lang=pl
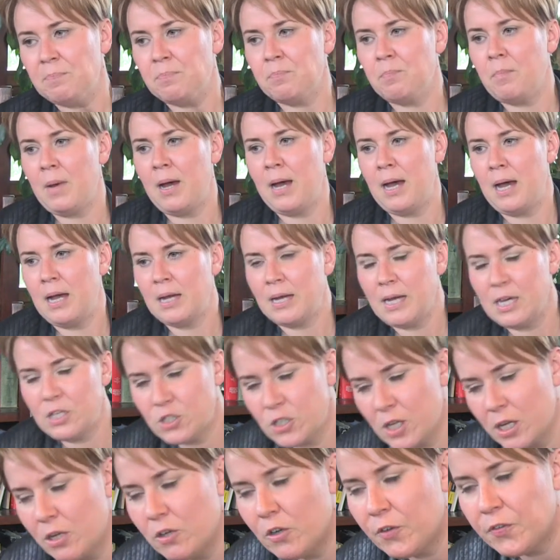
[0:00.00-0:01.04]
ma
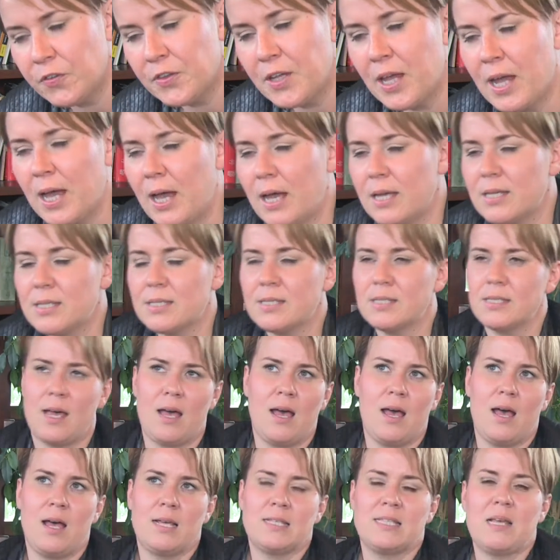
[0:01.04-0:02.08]
każdego dnia
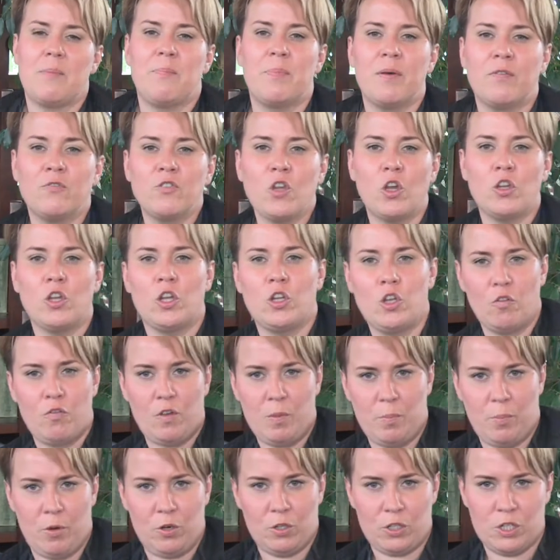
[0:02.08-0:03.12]
za, zapewnione
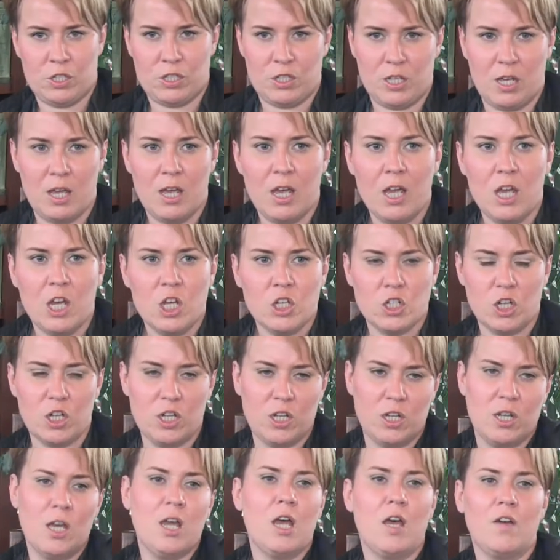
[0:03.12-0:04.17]
nowe bodźce.
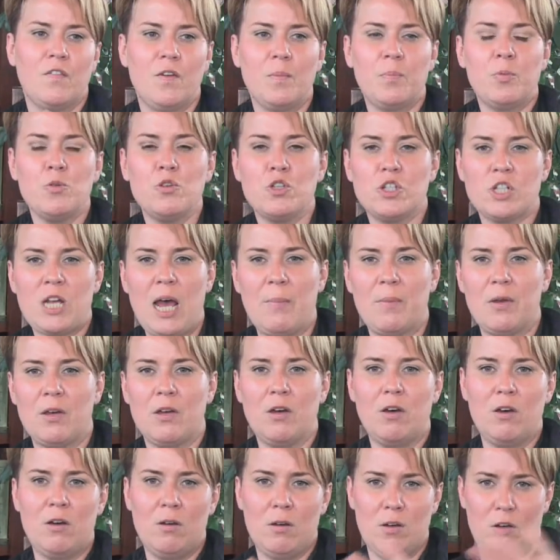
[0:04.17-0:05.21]
Czyli wypuszczamy
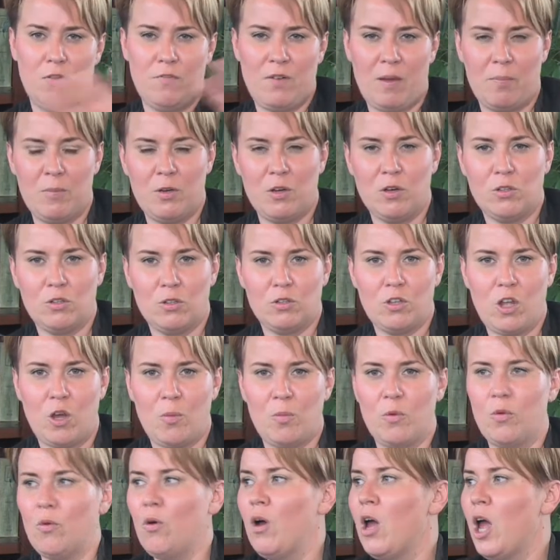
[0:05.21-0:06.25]
go, chowamy go do
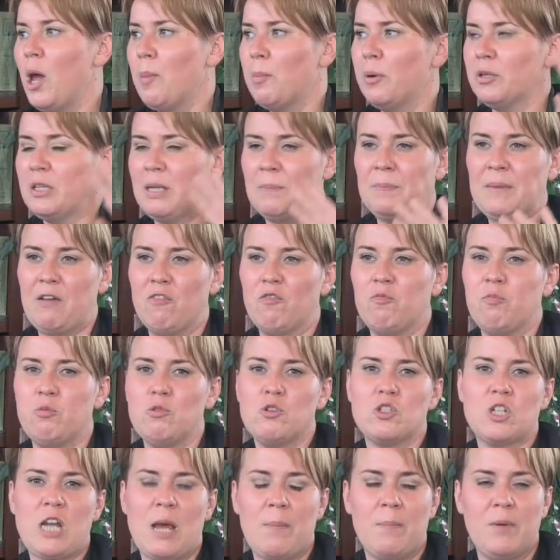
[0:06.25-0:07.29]
domu, potem tam
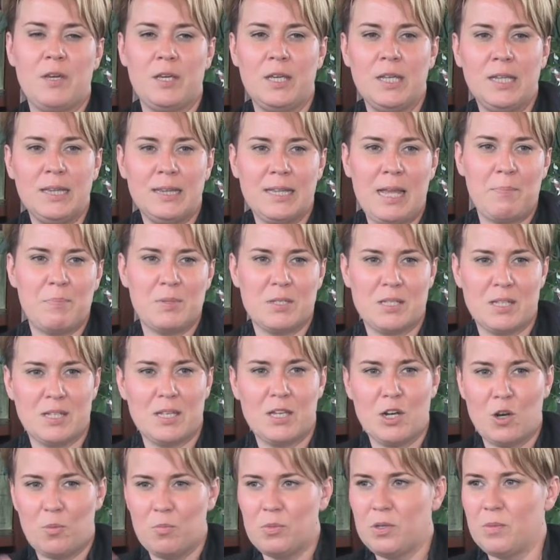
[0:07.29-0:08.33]
wpuszczamy inne
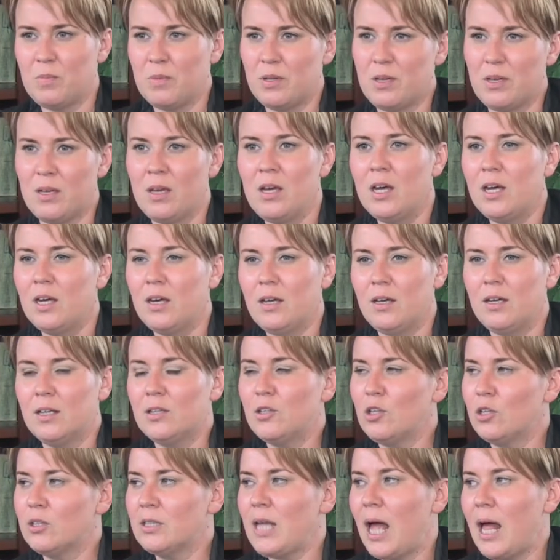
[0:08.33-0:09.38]
psy, robimy e,
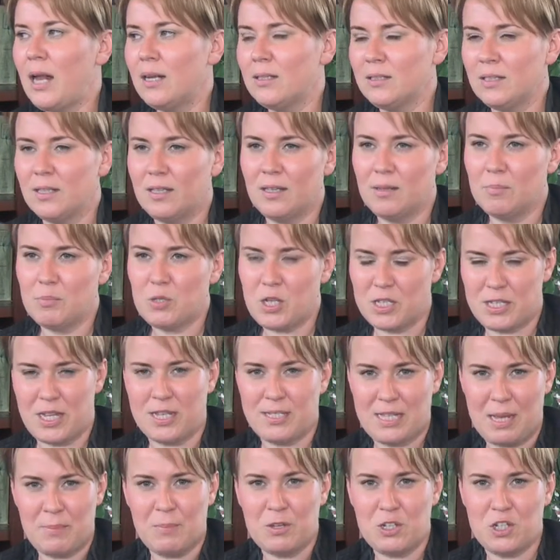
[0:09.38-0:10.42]
totalny,
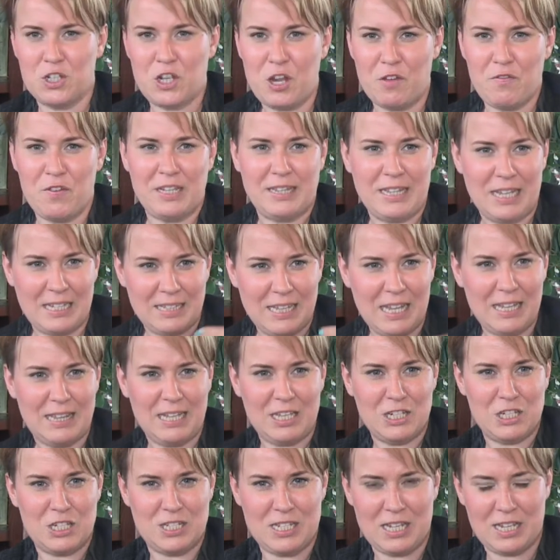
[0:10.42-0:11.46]
przesadzamy drzewa i tak dalej.
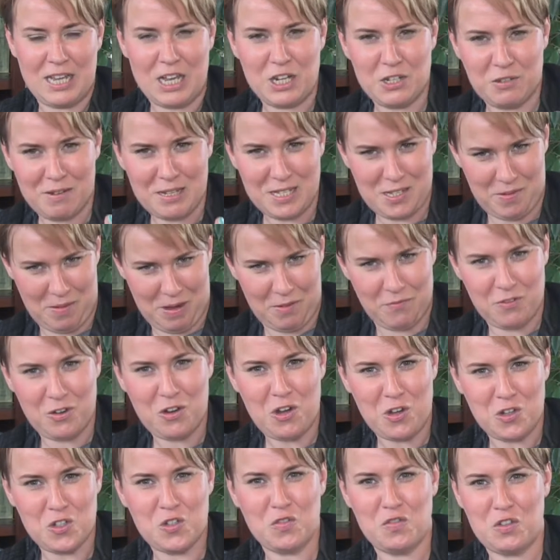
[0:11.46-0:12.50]
Także za każdym razem, jak
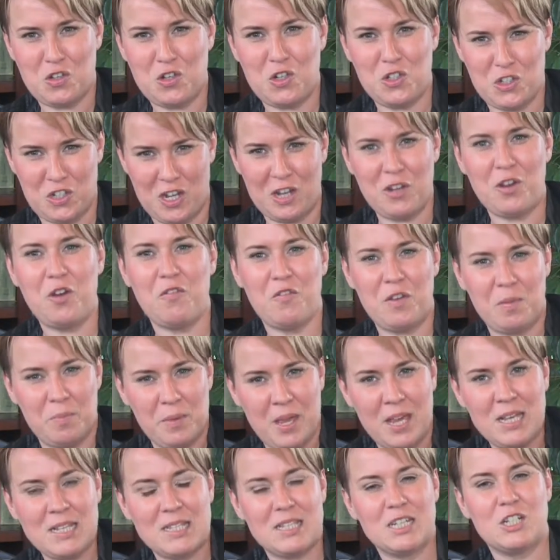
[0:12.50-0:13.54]
wychodzi, wychodzi na nowe
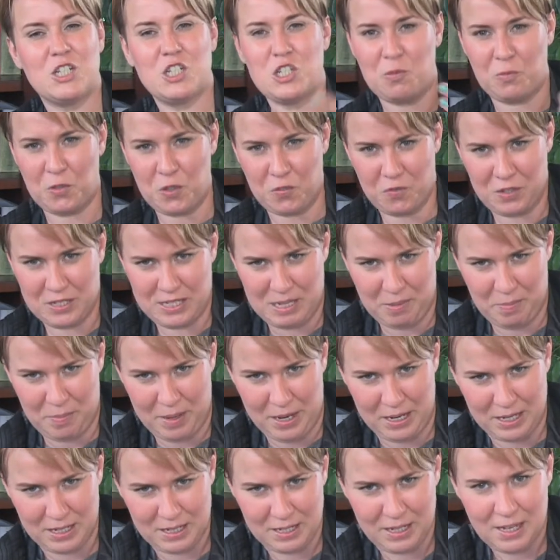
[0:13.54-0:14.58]
miejsce, gdzie są nowe
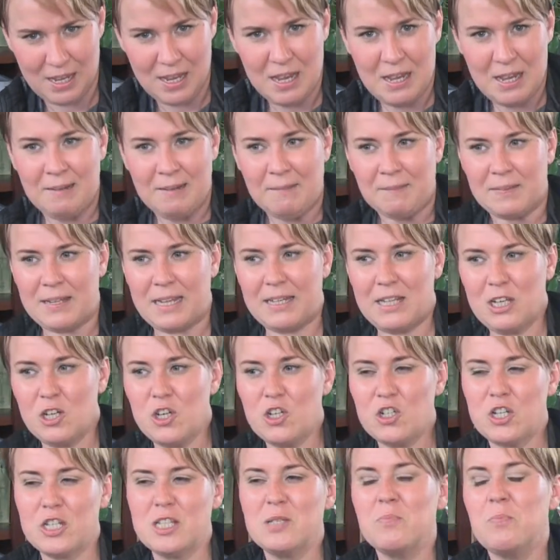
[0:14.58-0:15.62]
zapachy.
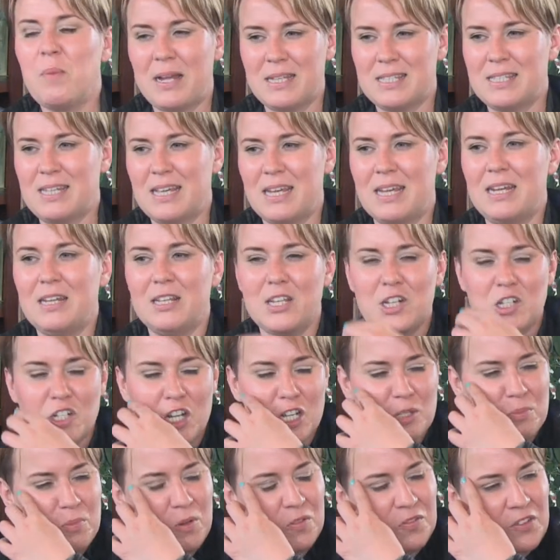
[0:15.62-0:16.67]
Dlatego, że spacer, jeszcze
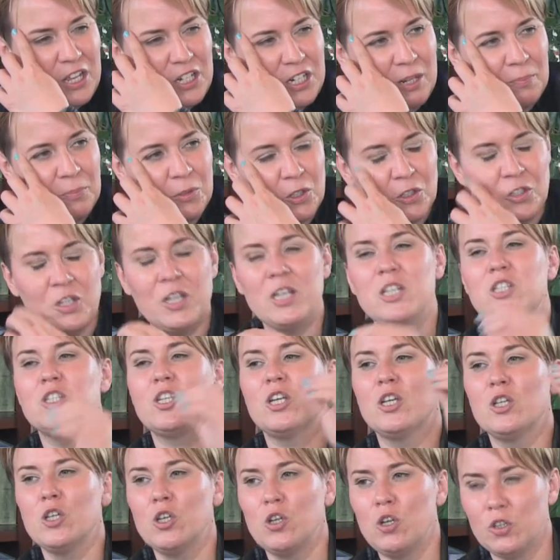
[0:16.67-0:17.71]
raz powtarzam, to nie
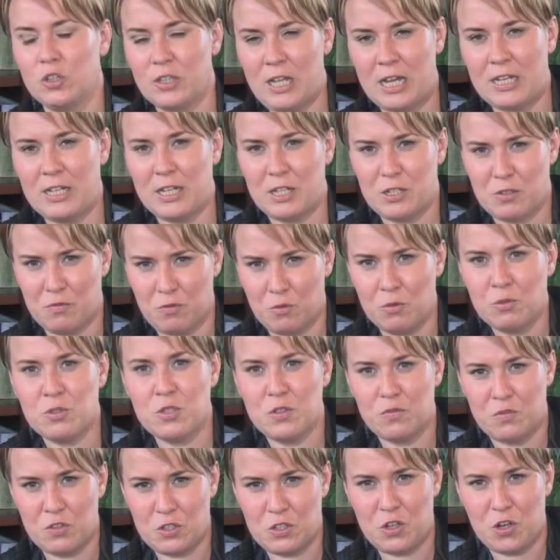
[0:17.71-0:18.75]
jest oddanie
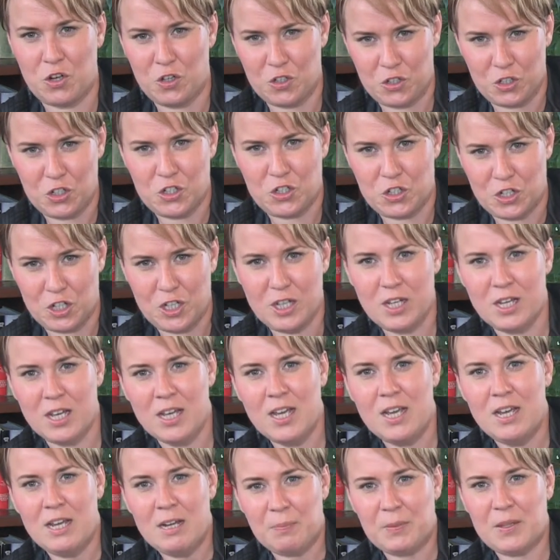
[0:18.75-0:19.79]
funkcji fizjologicznych,
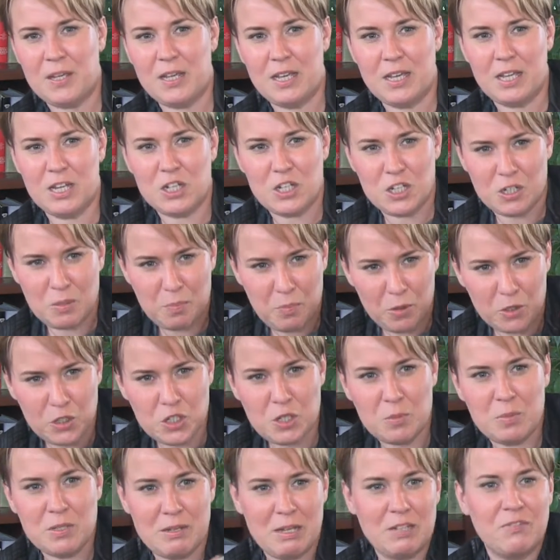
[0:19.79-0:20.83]
e, czy
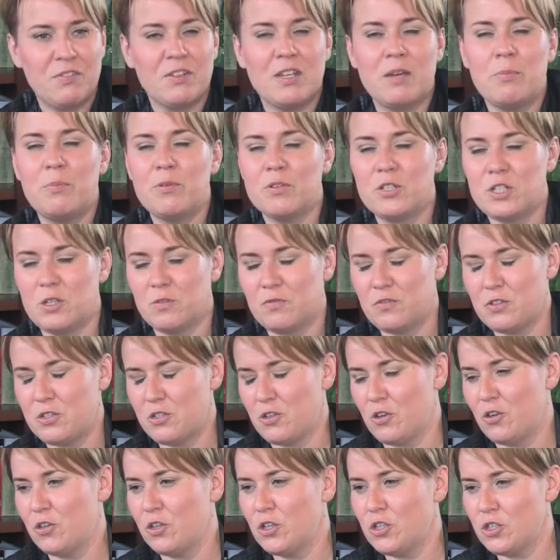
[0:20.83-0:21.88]
potrzeby, załatwienie potrzeb
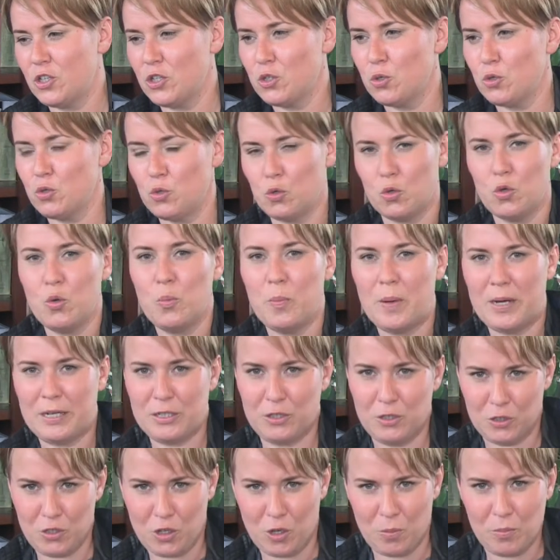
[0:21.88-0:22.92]
fizjologicznych, siusiu, kupa i
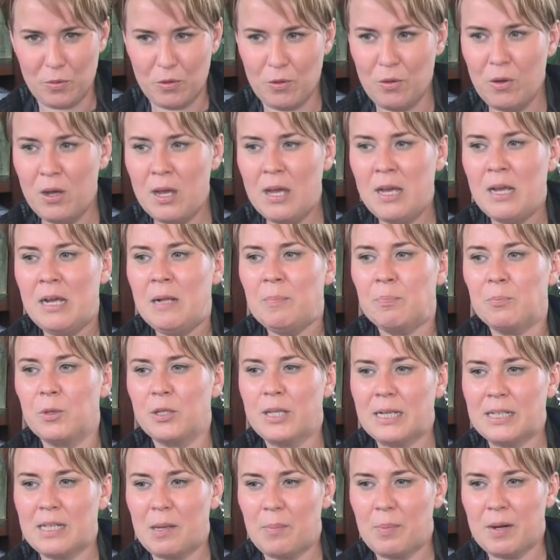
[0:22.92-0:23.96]
do domu, bo
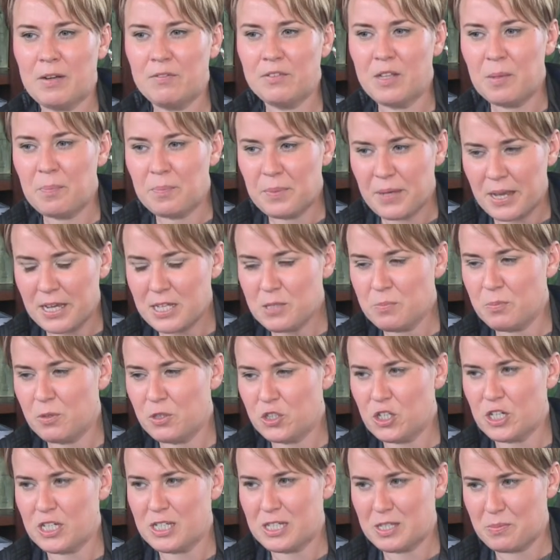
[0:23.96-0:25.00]
tak naprawdę pies
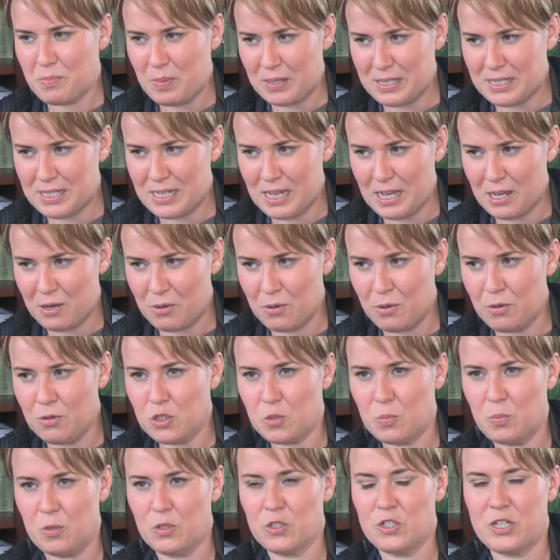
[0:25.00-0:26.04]
podczas spaceru,
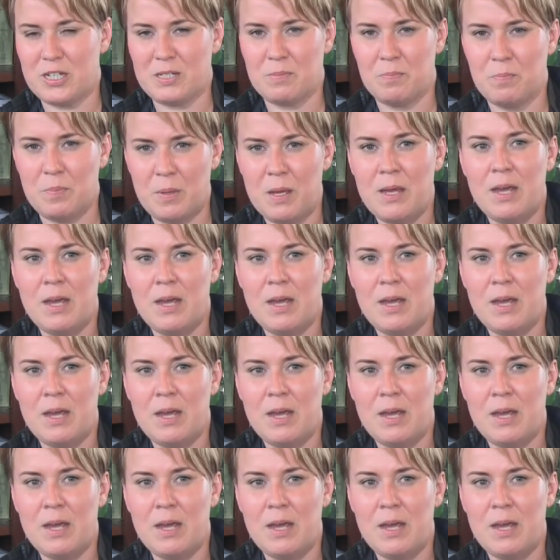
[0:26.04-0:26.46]
czy podczas.